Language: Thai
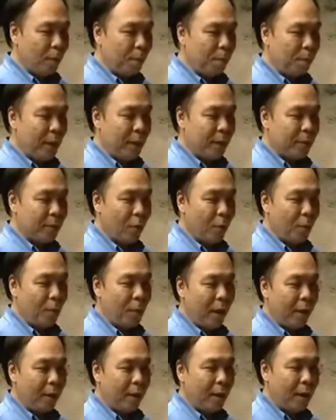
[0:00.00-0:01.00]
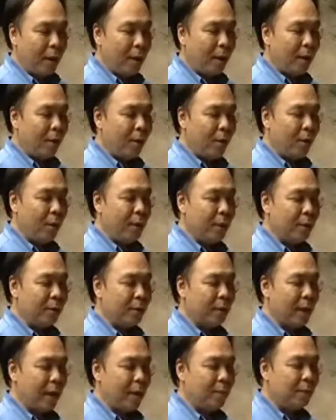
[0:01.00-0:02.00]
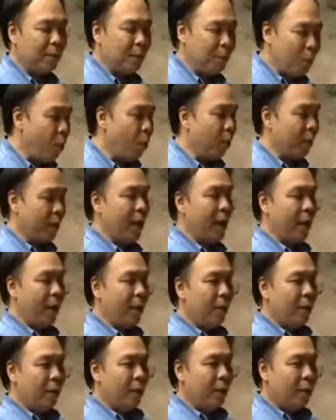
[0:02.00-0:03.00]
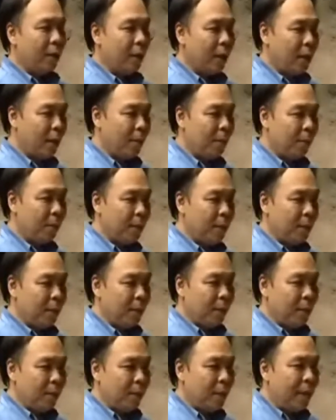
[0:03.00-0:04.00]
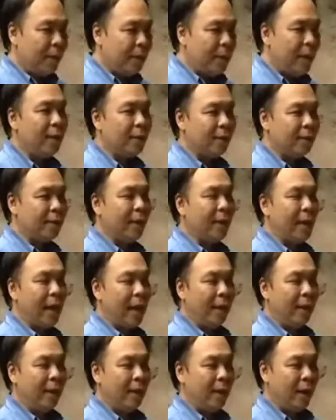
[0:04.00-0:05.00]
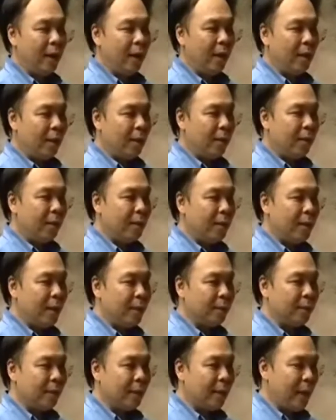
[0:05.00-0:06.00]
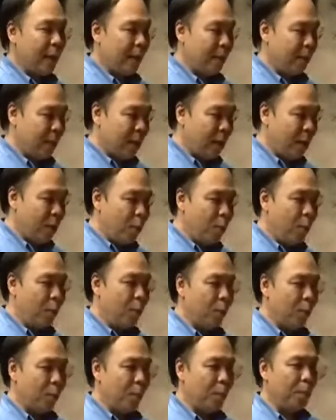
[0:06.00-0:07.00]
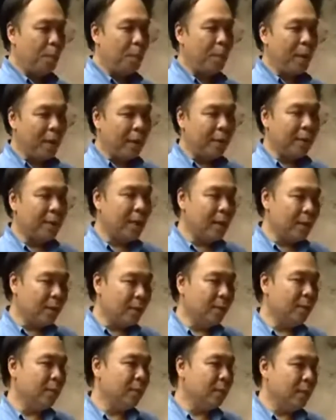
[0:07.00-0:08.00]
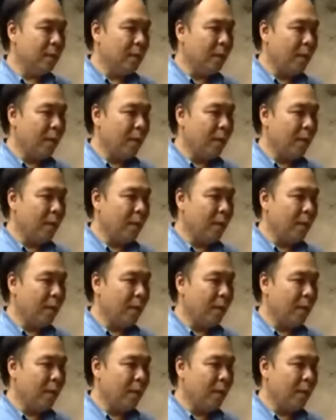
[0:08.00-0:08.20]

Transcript: ช่วงปี 2536 เนี่ยะนะครับ ในช่างสนันเนี่ยในช่างสนันเขาเป็นในช่าง